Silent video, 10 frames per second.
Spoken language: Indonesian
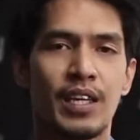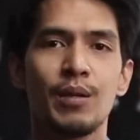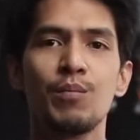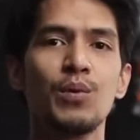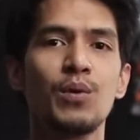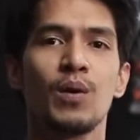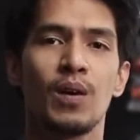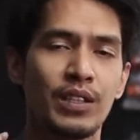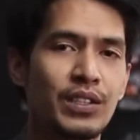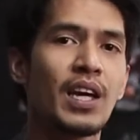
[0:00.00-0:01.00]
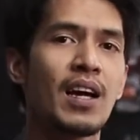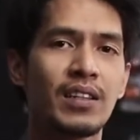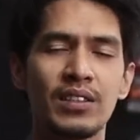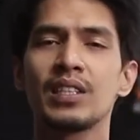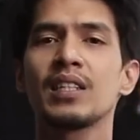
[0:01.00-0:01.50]
ibu, encang,
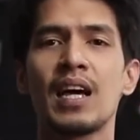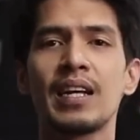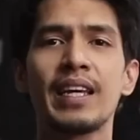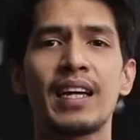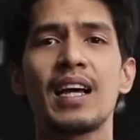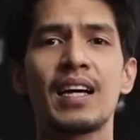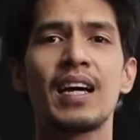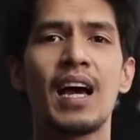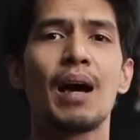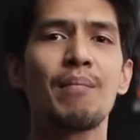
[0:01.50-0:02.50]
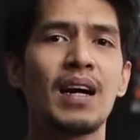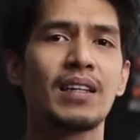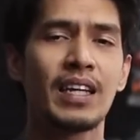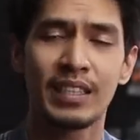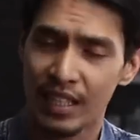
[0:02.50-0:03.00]
encing, adik kakak,
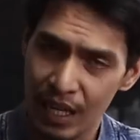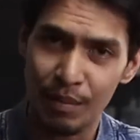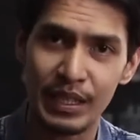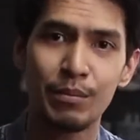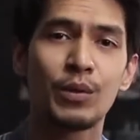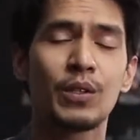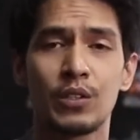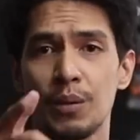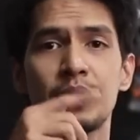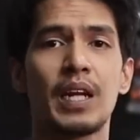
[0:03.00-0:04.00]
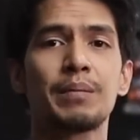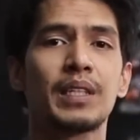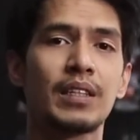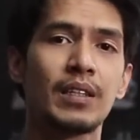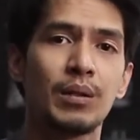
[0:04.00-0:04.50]
abang, dan segala macam untuk subscribe
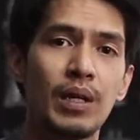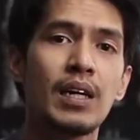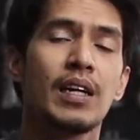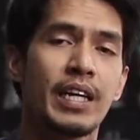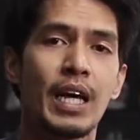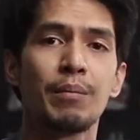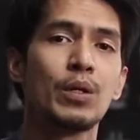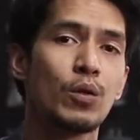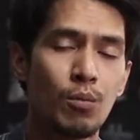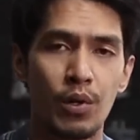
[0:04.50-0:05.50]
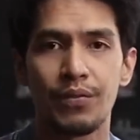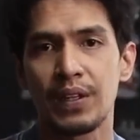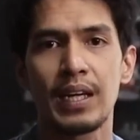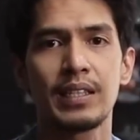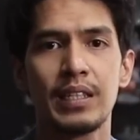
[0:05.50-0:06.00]
channel gua dan mendukung
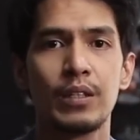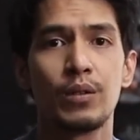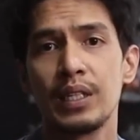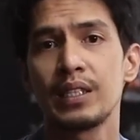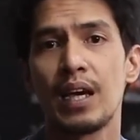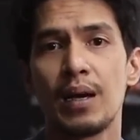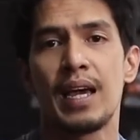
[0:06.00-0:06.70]
modifikasi di Indonesia.